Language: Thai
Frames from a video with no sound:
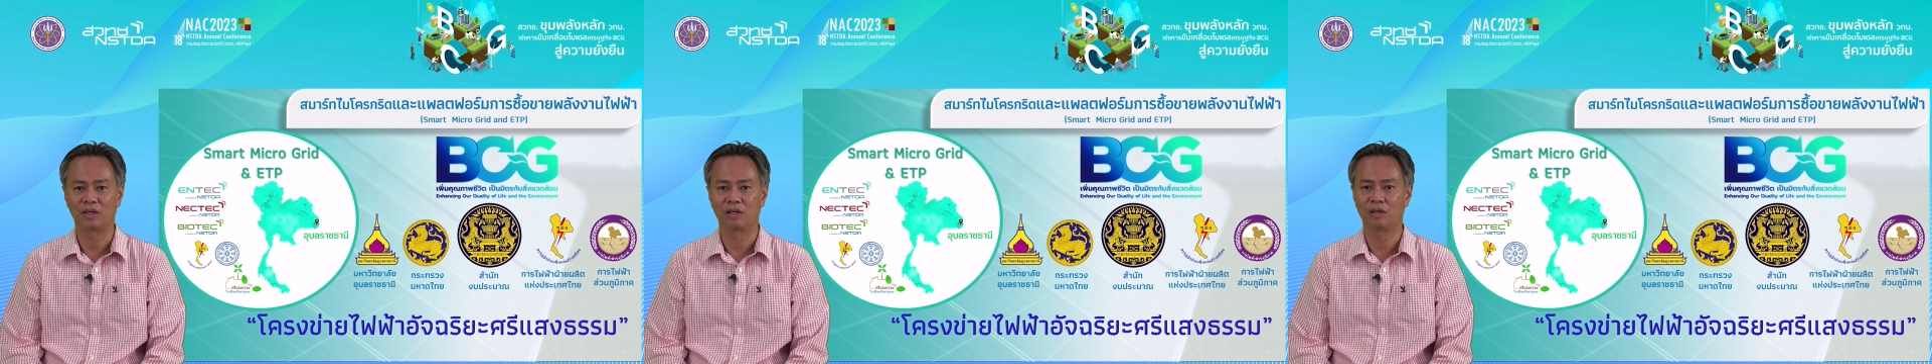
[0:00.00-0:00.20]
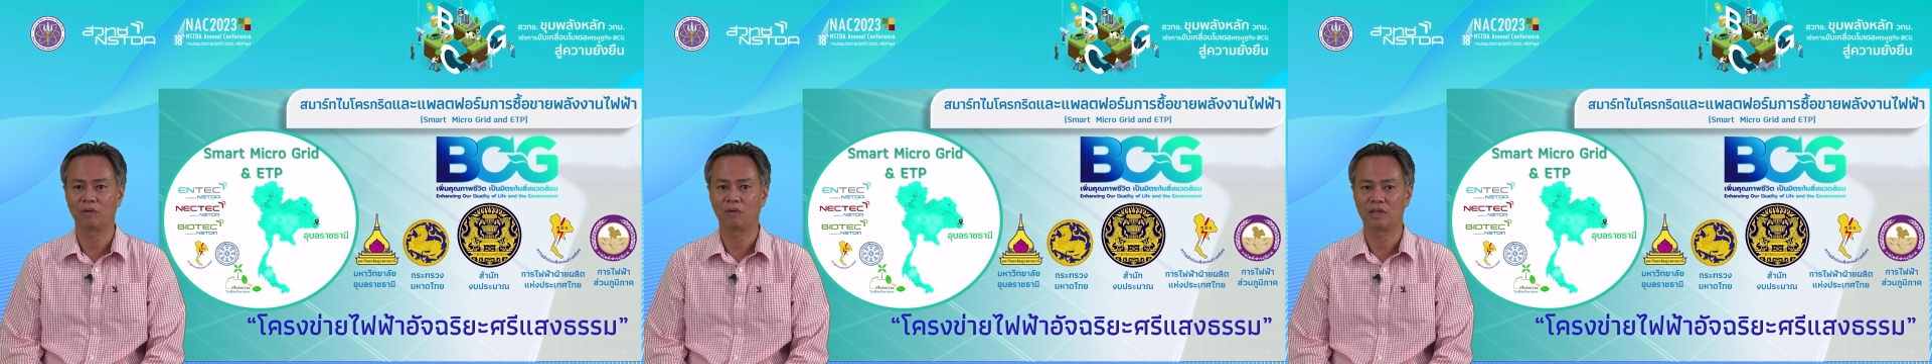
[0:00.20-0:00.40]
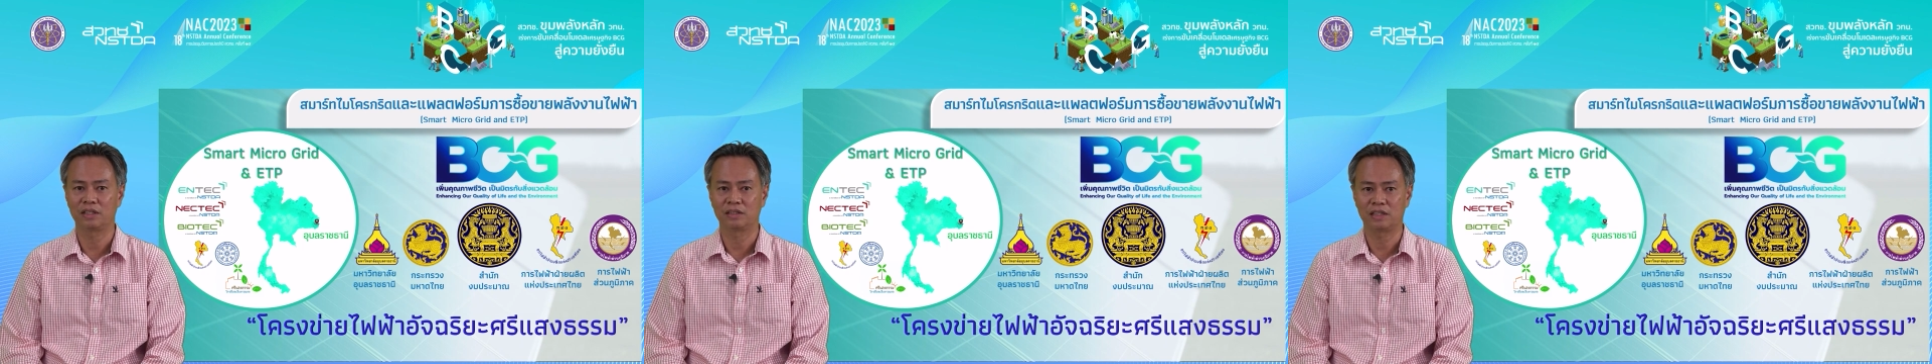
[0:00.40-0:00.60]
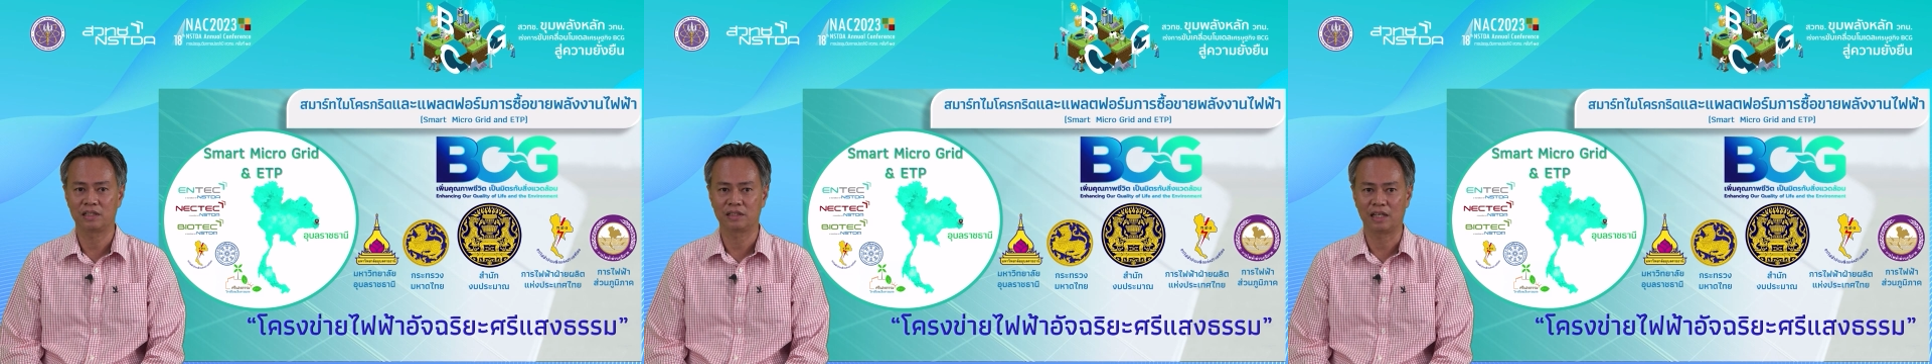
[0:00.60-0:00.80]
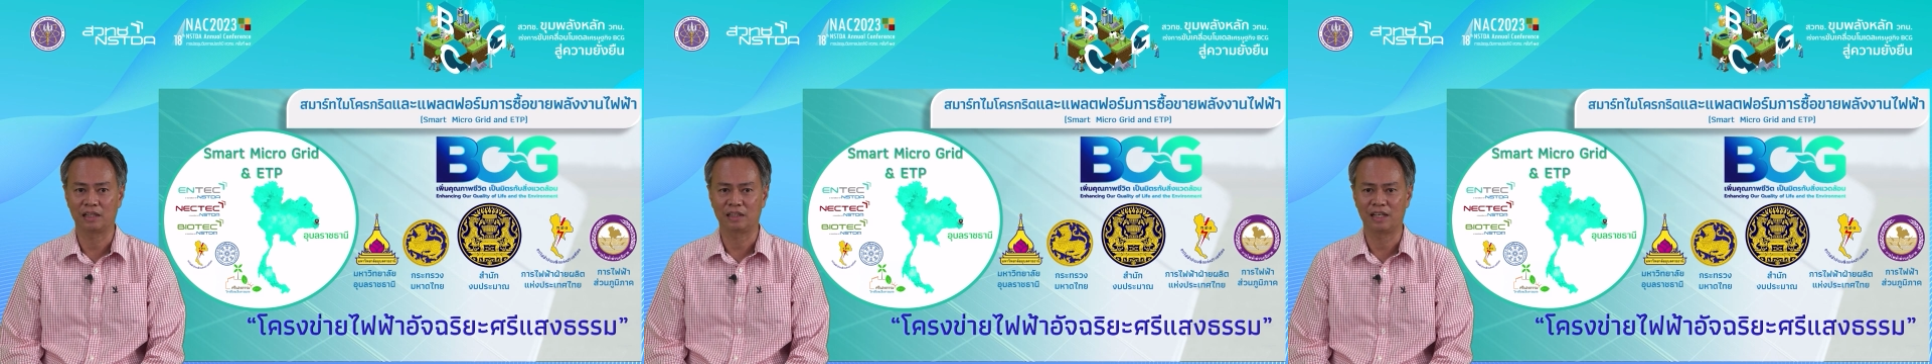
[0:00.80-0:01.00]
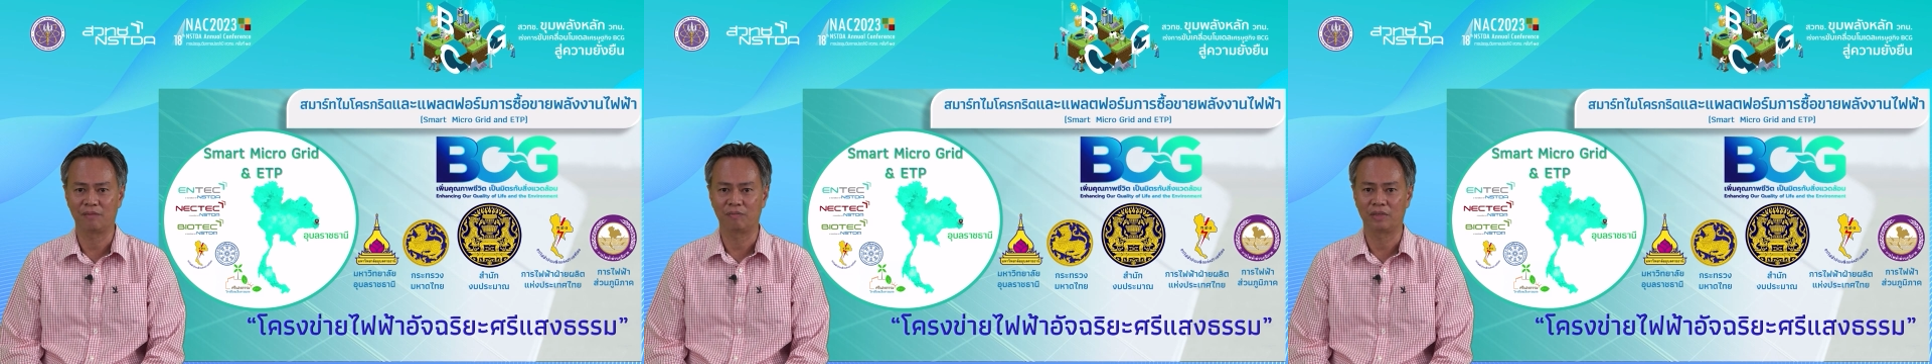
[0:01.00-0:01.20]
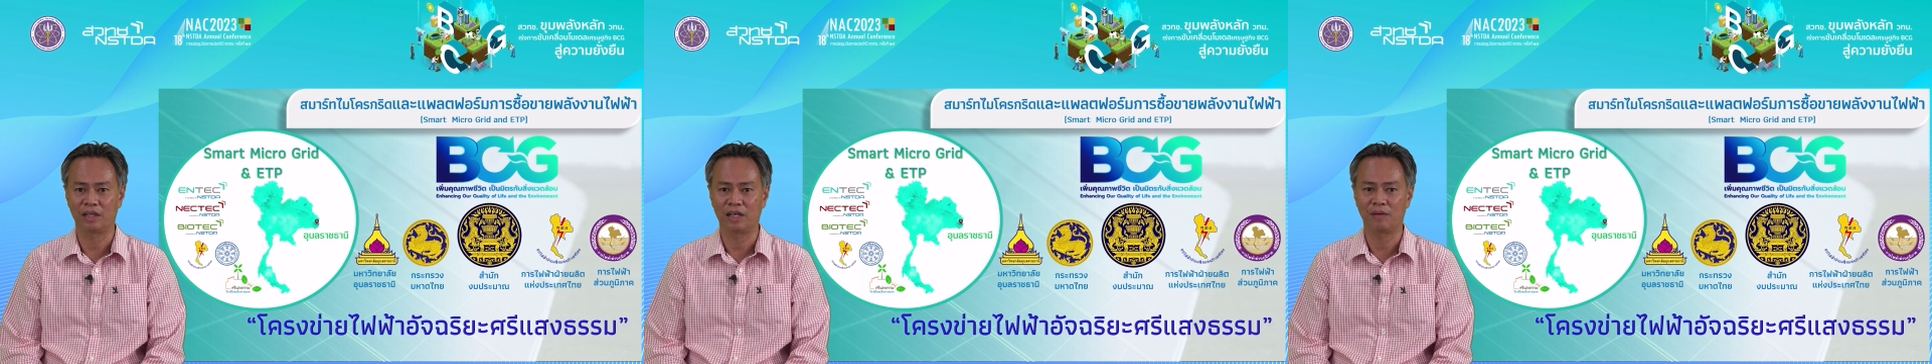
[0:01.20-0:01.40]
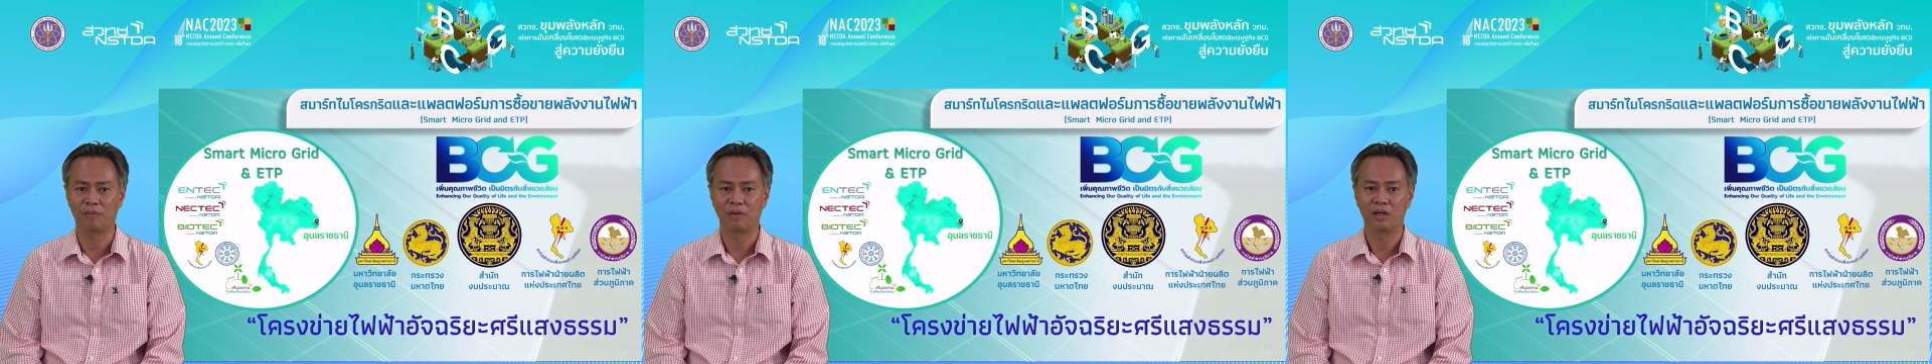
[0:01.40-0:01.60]
แล้วก็โรงเรียนสีแสงธรรม
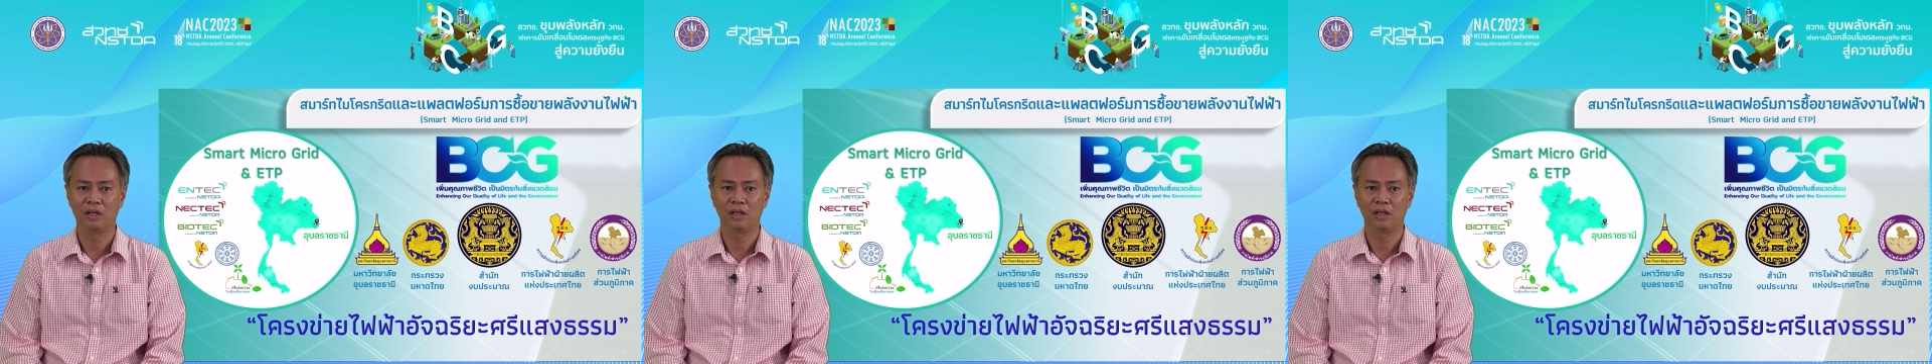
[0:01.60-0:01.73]
นะครับ